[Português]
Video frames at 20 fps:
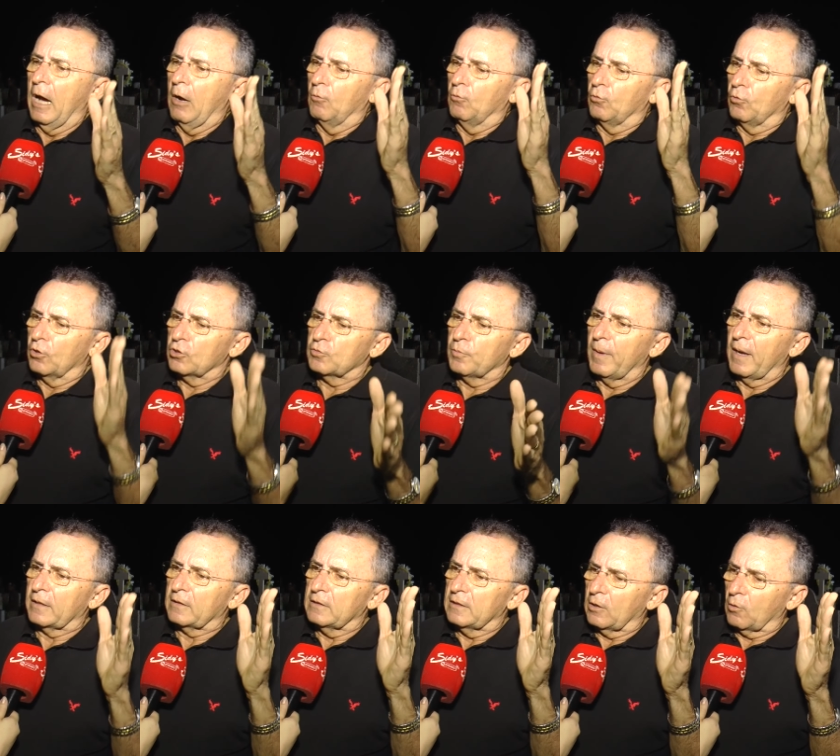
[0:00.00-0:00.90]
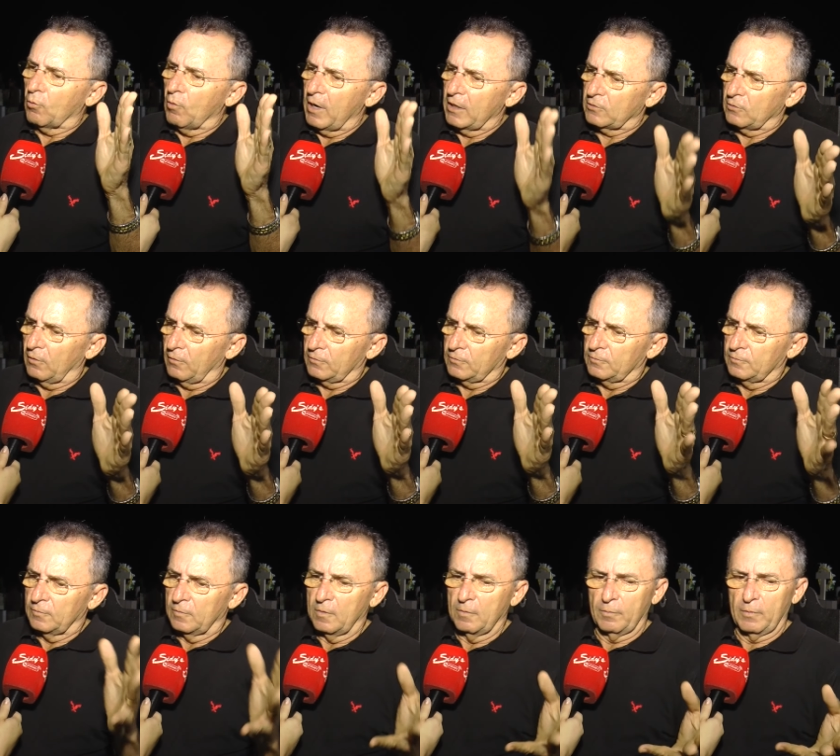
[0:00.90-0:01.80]
O nosso partido é Corras Novas.
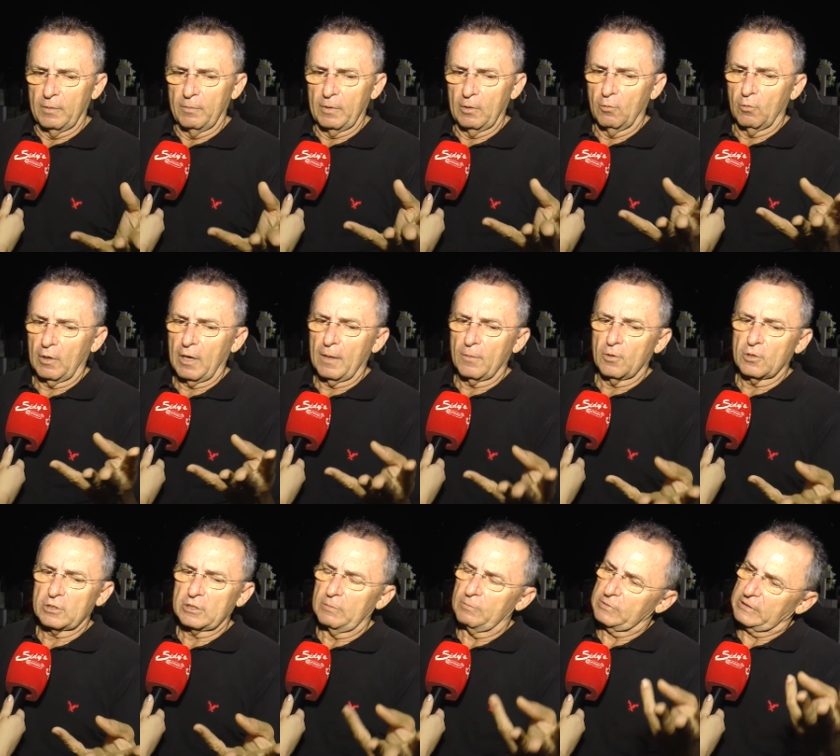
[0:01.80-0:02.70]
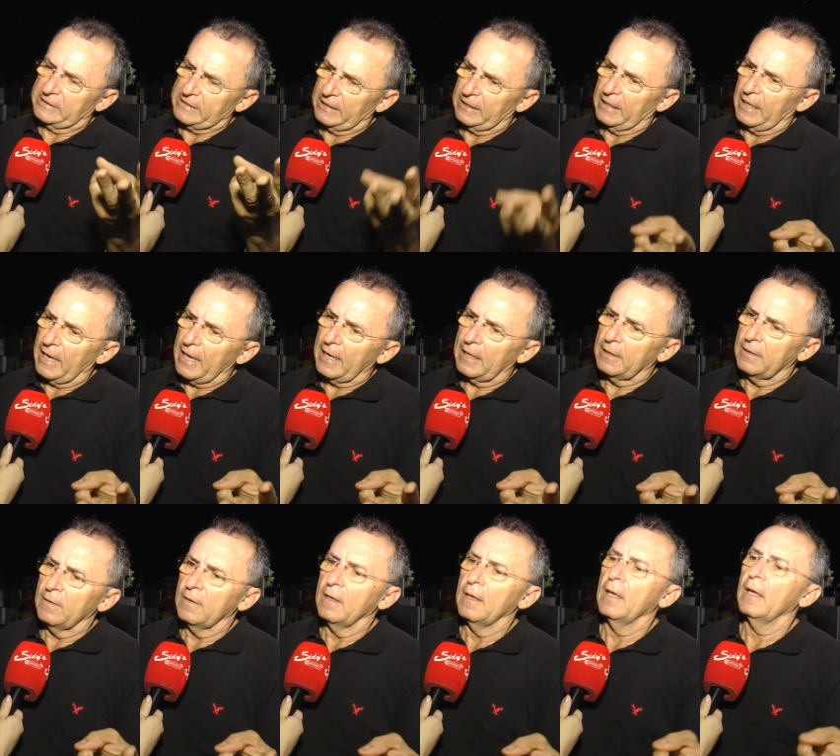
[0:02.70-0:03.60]
Em primeiro lugar, nós temos CDL,